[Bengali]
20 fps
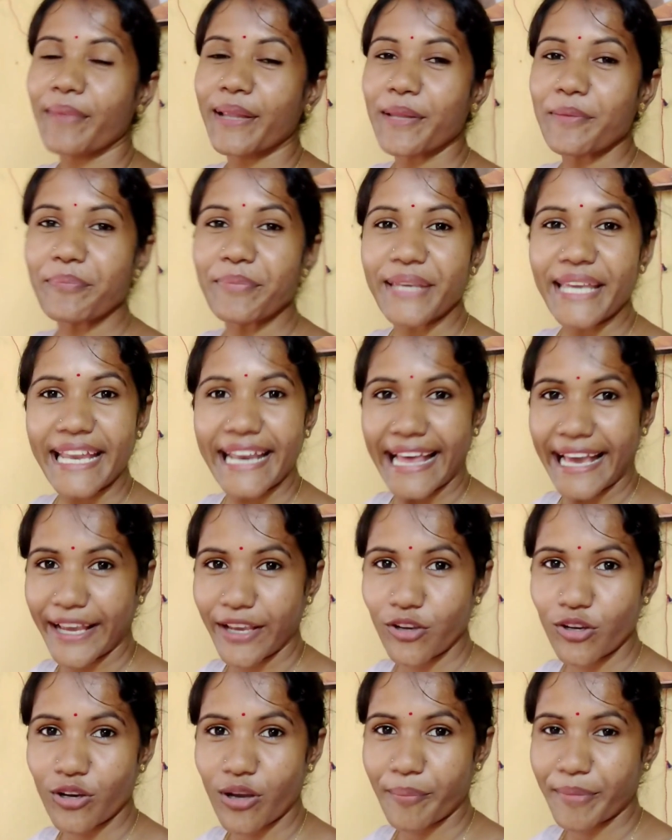মানে বিয়ের
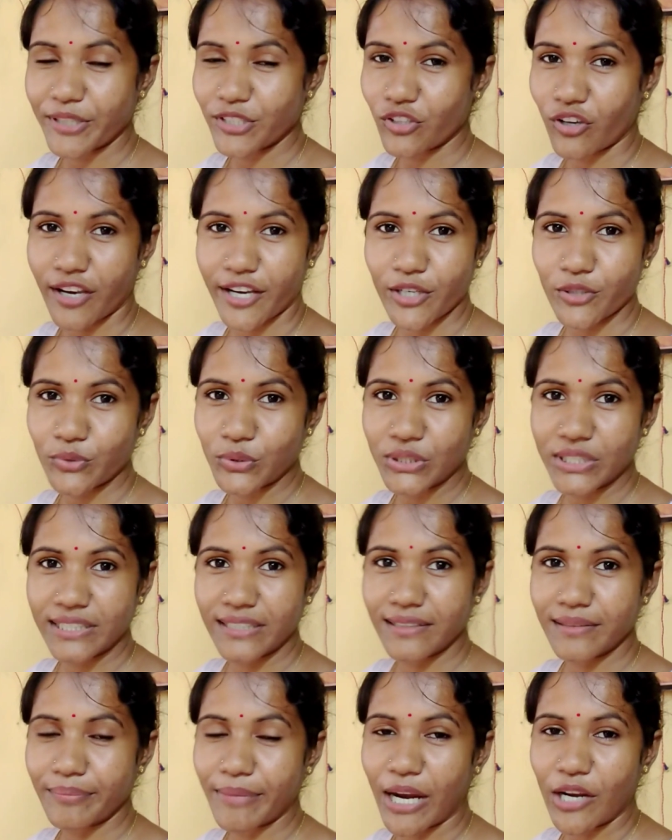আগেও আমার সকাল উঠতে
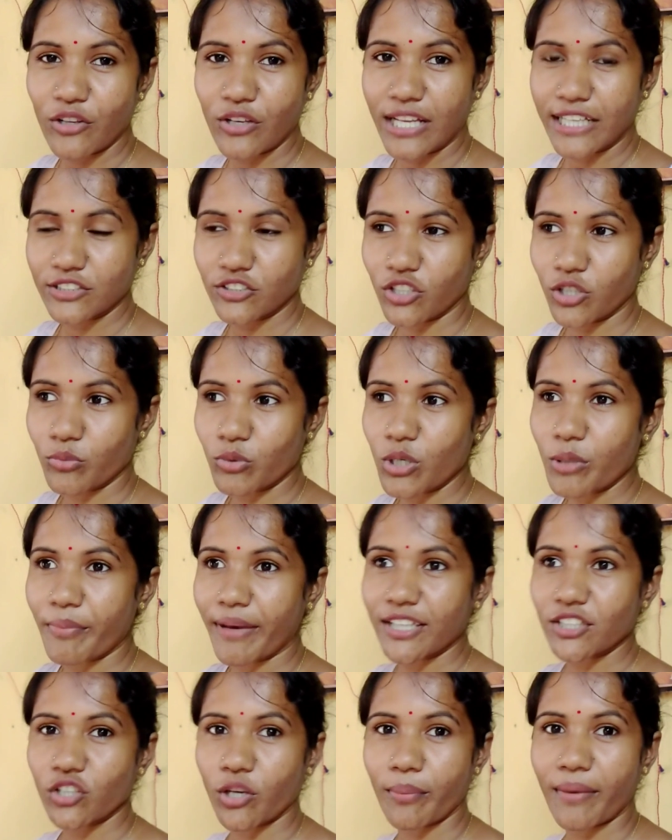ভালো লাগতো না বলে
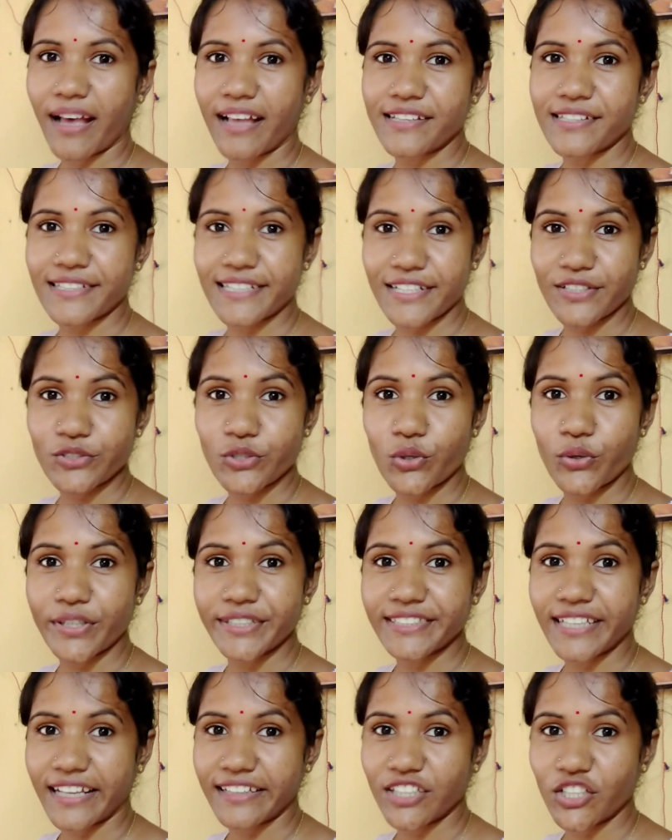মা সব কাজ টাজ
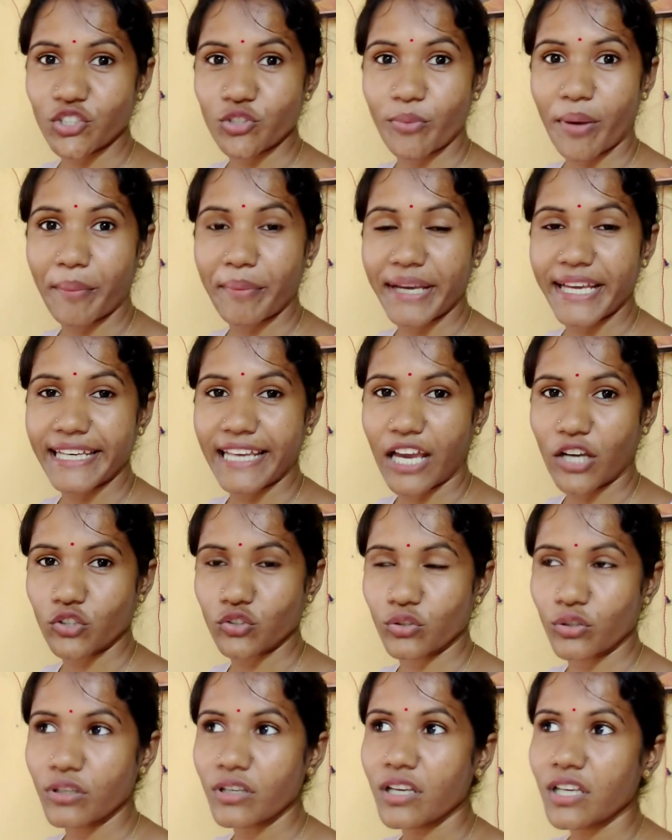করে সাতটার সময় আমাকে
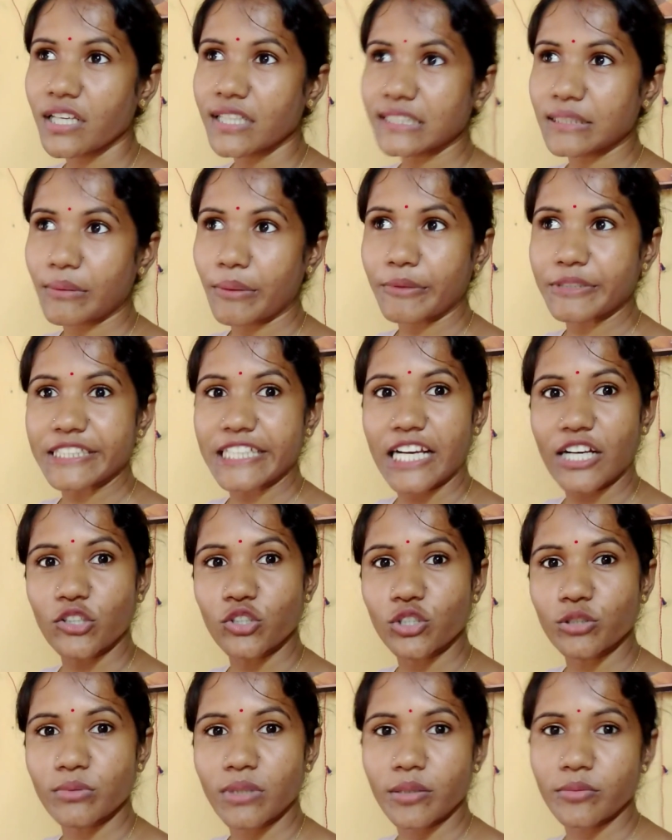ডাকতো যে বাবা চা
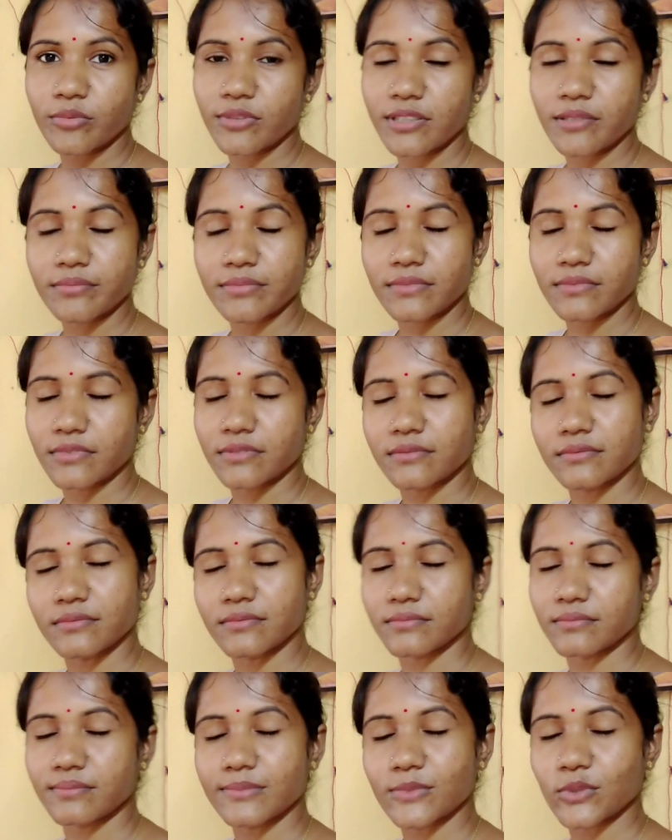করবো আমি বলতাম হুম
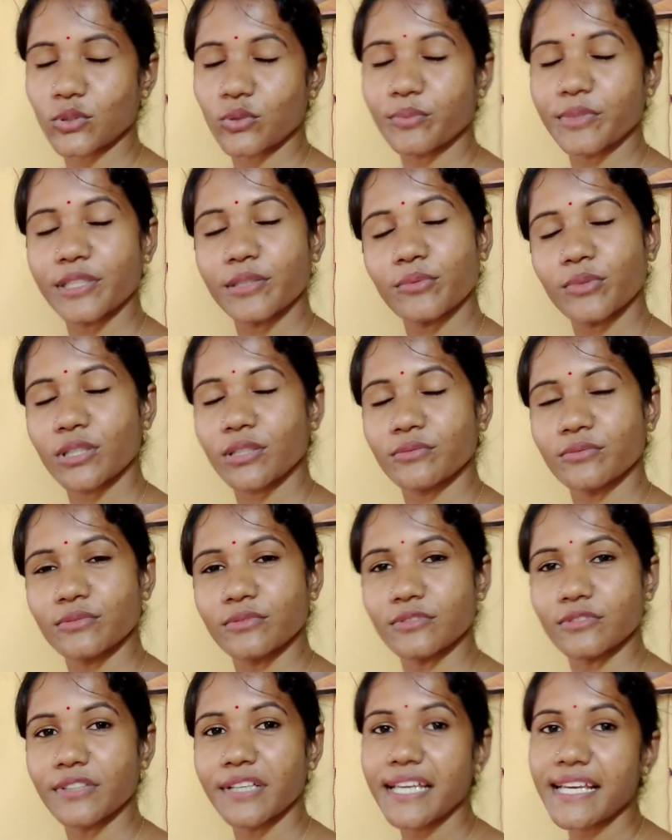হুম ঘুমিয়ে বলতাম
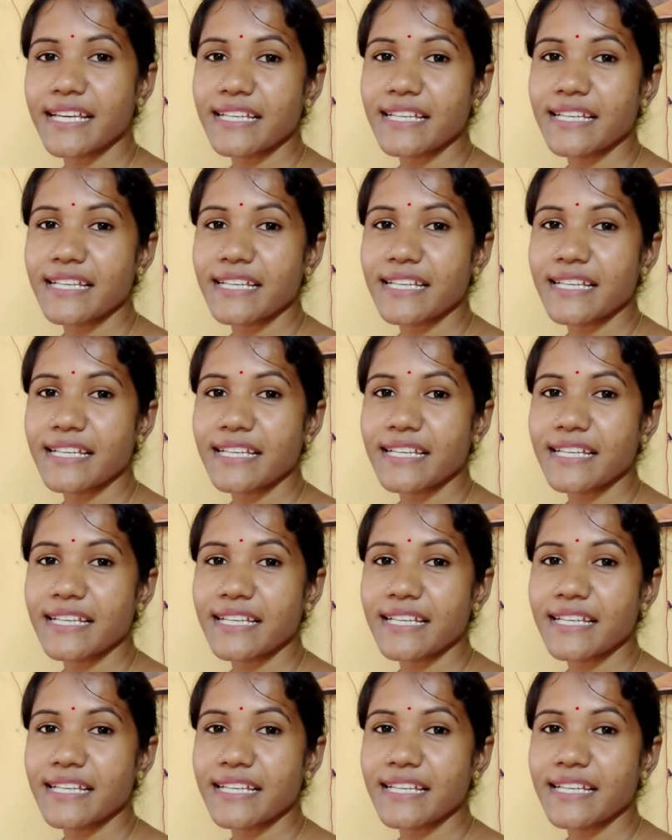হুম